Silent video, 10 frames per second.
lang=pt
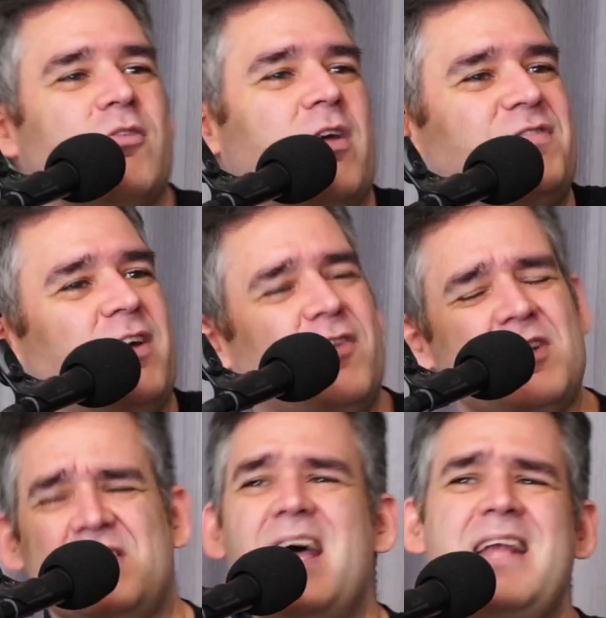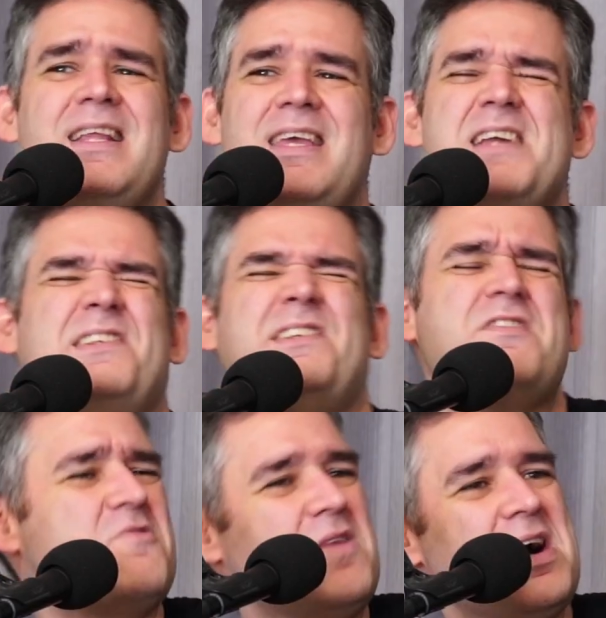do UFC falou assim: nada, daqui a
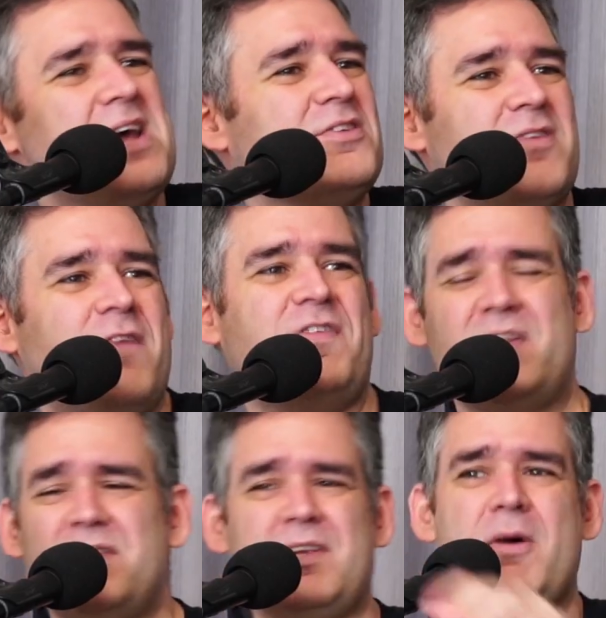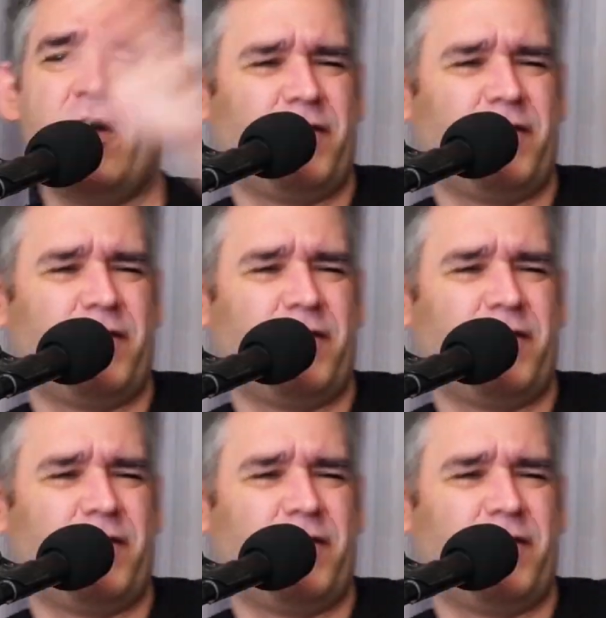cinco anos o UFC vai tomar o